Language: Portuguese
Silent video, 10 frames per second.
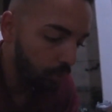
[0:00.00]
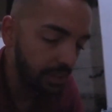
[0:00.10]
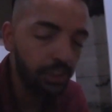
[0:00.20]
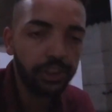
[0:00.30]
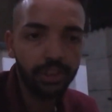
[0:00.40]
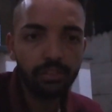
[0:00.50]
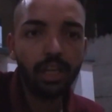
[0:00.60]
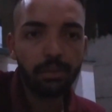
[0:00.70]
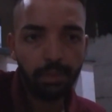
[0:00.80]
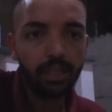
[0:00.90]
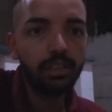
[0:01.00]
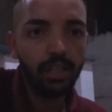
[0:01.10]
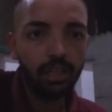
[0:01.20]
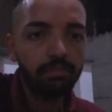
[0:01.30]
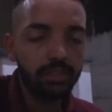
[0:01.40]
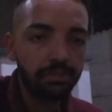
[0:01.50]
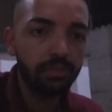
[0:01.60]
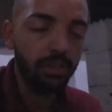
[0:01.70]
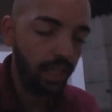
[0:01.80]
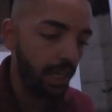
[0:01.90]
Os antigos da Pioneer dá. Os
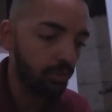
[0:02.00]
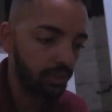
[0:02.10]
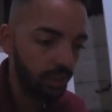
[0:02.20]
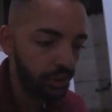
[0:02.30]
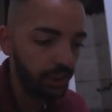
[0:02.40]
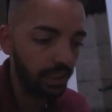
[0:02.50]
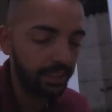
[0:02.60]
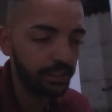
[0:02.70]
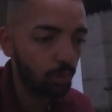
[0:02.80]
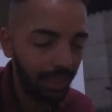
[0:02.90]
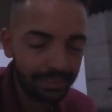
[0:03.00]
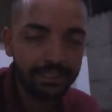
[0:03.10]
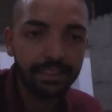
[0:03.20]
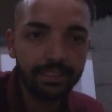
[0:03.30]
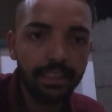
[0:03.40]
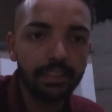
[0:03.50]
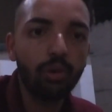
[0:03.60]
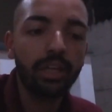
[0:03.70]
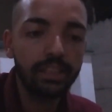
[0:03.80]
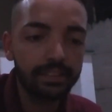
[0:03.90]
antigos, é, de 450. aqueles 460,
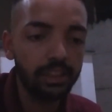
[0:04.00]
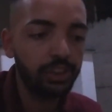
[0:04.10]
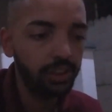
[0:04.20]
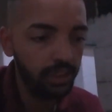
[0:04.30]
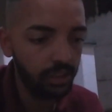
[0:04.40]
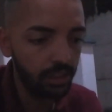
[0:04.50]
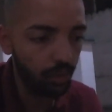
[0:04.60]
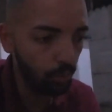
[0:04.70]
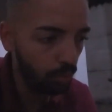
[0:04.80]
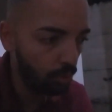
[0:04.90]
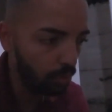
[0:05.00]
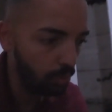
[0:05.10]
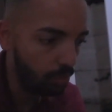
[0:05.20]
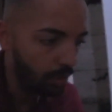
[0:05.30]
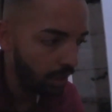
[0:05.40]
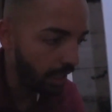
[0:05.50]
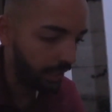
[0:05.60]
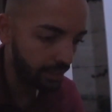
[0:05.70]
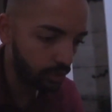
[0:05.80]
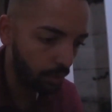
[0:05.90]
igual aquele que você tinha. O,
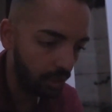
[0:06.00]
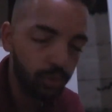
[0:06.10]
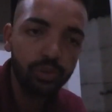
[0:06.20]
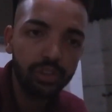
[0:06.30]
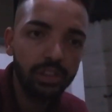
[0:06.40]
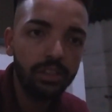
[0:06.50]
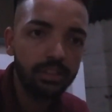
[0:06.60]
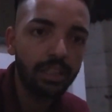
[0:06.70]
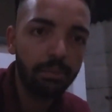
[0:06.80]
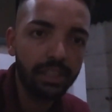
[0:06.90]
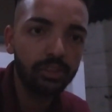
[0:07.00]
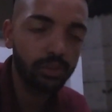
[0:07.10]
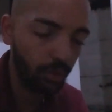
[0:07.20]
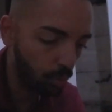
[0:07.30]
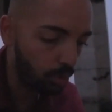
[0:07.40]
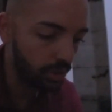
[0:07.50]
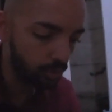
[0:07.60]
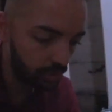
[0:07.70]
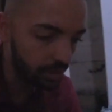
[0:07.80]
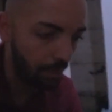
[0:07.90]
aqueles azulzinhos, sabe? Aqueles que tem um cone uhum.
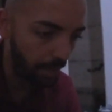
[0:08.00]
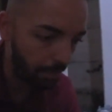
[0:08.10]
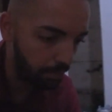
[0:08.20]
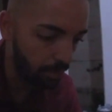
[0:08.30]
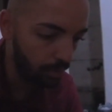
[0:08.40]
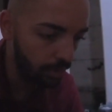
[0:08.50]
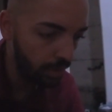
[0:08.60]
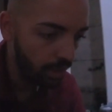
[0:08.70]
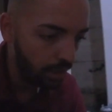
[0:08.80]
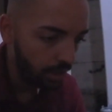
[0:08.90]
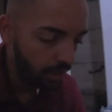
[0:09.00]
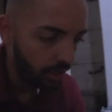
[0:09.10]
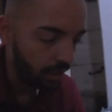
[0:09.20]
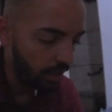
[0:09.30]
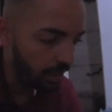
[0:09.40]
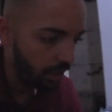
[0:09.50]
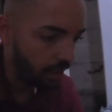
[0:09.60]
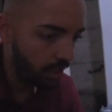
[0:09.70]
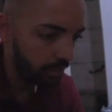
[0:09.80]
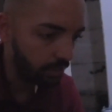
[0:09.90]
azulzinho, dá pra pôr.
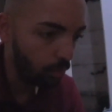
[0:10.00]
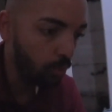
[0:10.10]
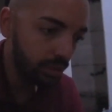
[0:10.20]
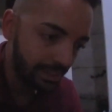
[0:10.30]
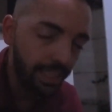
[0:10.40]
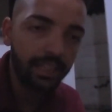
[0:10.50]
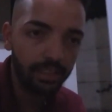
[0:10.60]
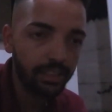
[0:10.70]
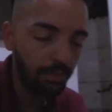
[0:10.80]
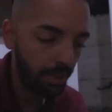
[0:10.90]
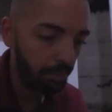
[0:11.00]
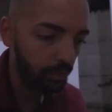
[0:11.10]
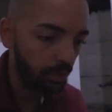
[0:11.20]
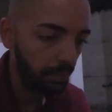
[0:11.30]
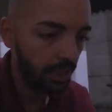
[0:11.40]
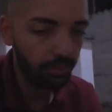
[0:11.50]
É, o Snake, né, dá pra pôr também.